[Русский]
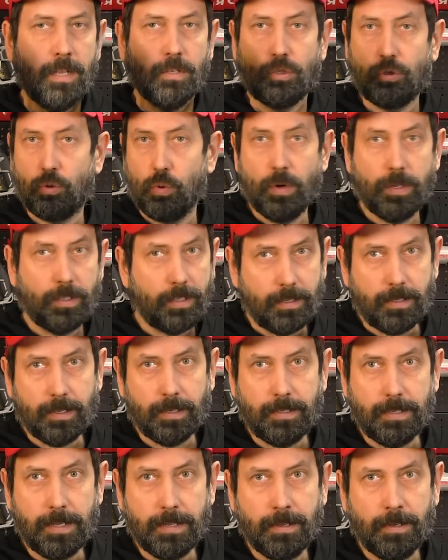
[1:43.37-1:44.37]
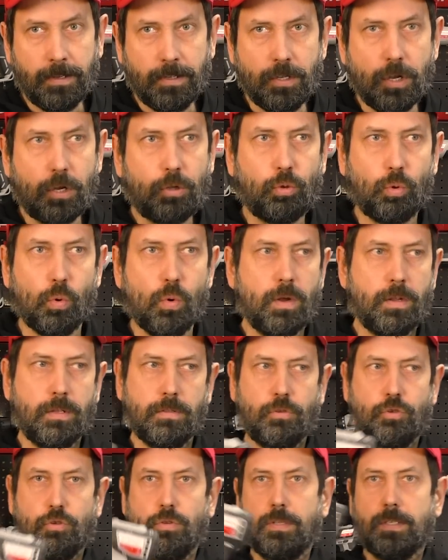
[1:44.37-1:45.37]
Стоит этих денег. Никто
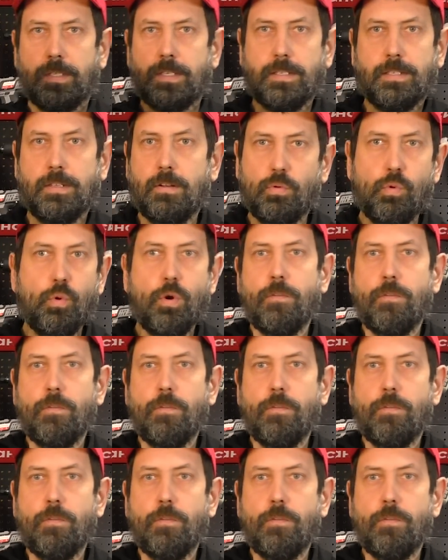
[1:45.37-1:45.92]
еще не сказал,